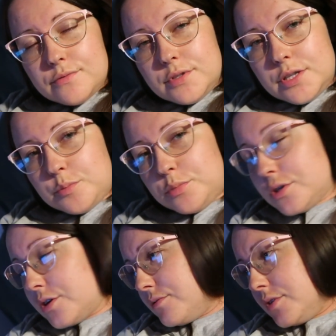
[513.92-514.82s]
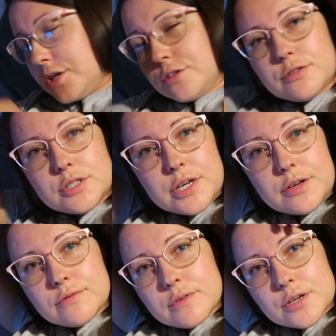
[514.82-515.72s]
Witam ponownie, ciocia
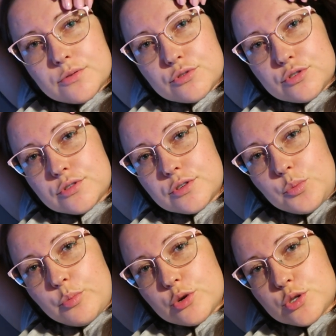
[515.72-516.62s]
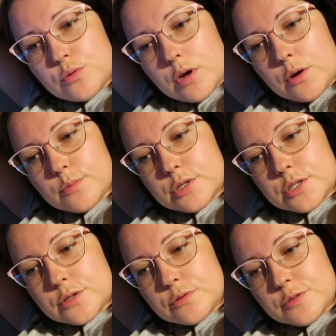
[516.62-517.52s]
Ewa już poszła,
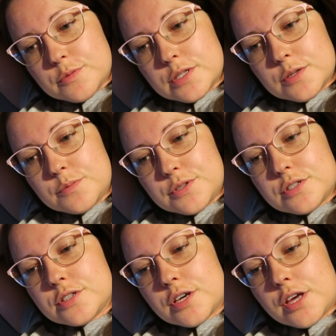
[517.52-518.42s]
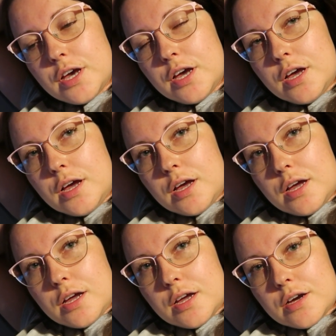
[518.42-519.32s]
obejrzałyśmy sobie dzisiaj
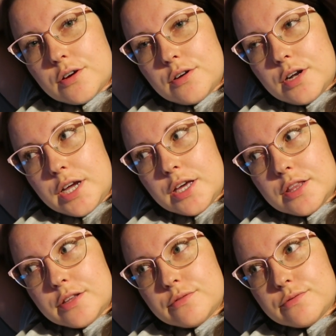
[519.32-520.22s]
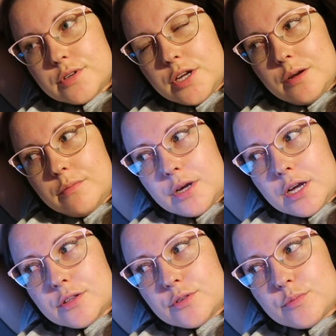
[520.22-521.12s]
E, kolejny film,
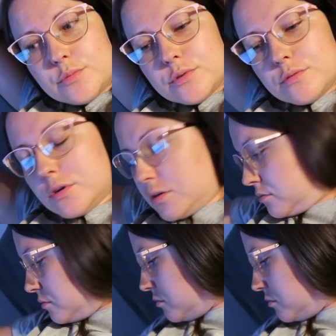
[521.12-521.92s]
a to było...